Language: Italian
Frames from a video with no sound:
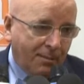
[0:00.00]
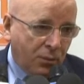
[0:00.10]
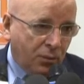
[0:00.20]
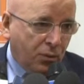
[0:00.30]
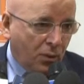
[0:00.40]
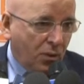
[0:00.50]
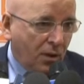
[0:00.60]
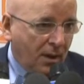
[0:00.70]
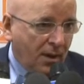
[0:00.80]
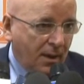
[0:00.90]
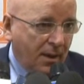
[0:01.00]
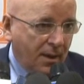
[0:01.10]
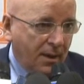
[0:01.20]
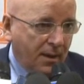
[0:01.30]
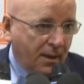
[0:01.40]
appunto
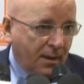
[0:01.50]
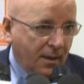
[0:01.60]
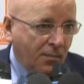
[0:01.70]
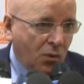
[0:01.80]
eh,